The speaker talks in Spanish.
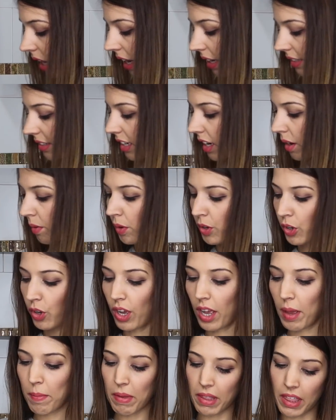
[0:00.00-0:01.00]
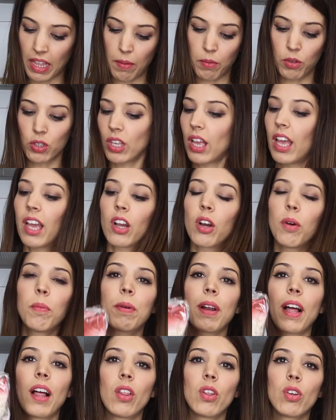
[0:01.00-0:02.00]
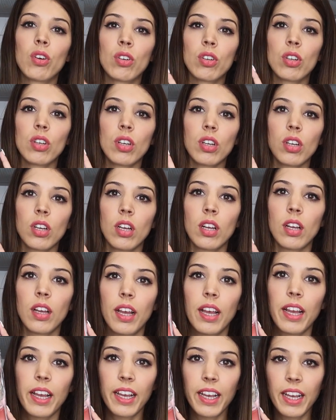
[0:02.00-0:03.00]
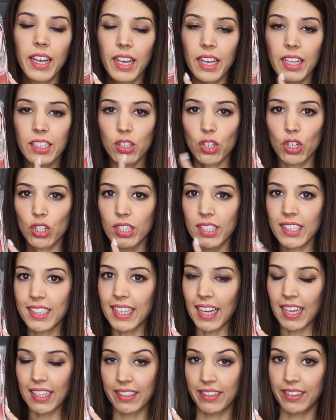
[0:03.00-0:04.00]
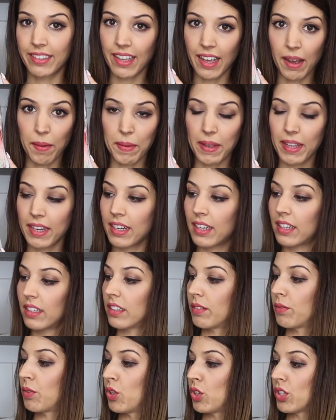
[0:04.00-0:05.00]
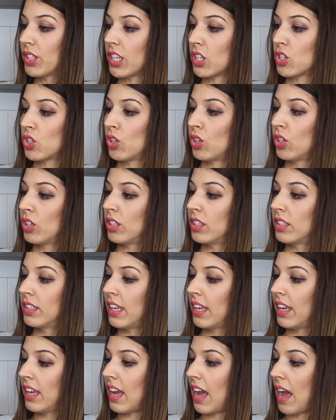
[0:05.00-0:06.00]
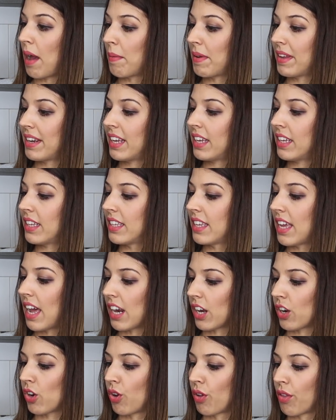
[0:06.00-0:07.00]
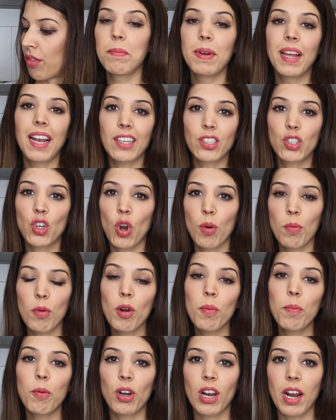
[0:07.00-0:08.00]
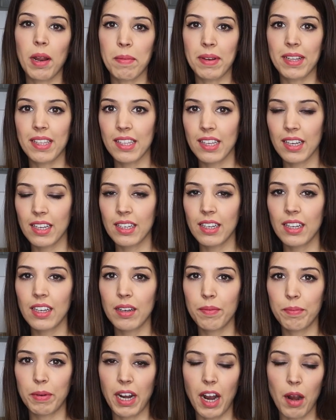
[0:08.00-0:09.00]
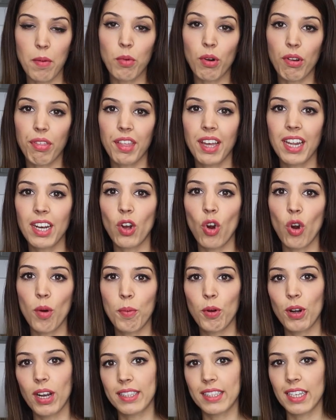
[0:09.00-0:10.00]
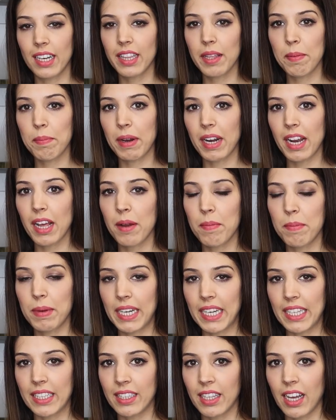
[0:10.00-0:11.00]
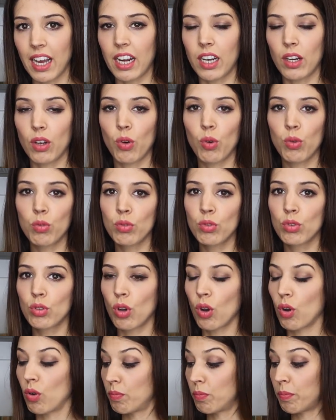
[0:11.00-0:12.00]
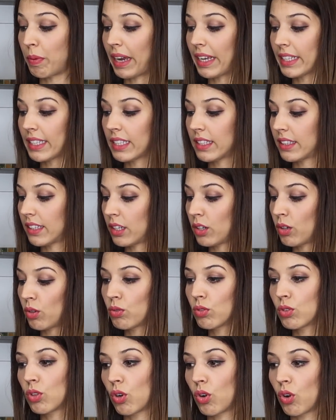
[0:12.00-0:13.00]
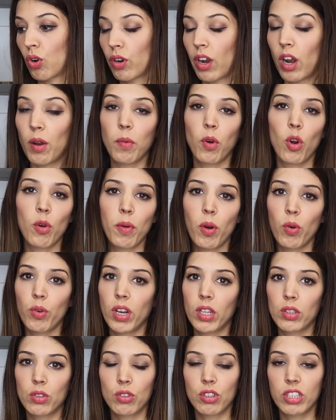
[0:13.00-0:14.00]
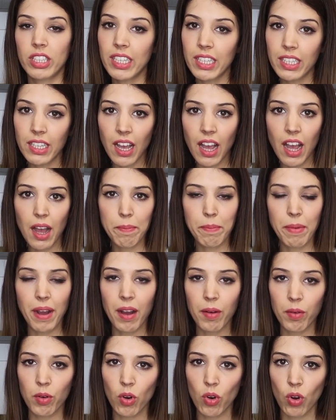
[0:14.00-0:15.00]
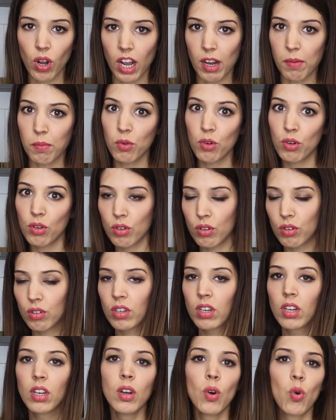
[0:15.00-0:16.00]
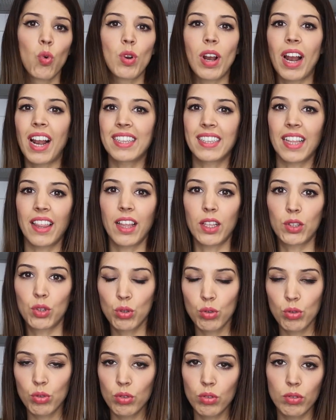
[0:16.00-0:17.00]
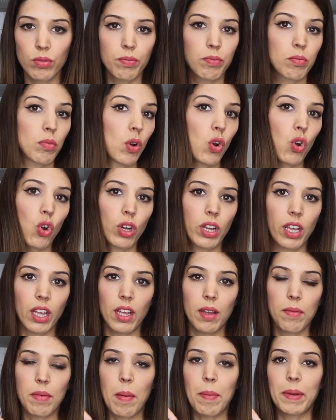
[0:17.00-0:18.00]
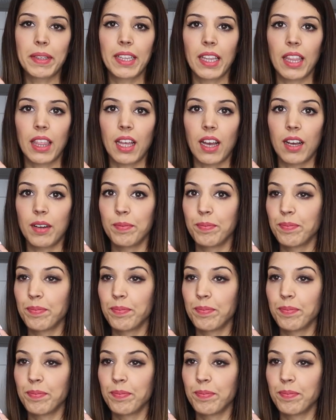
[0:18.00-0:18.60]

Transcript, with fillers: Así que bueno, empezamos. He comprado eh, tortitas de avena Bueno, estas son de avena y arroz Me las como por la mañana para almorzar o por la tarde para merendar Junto, un paquete entero junto con a lo mejor una tortilla, pavo, jamón, una lata de atún, lo que me apetezca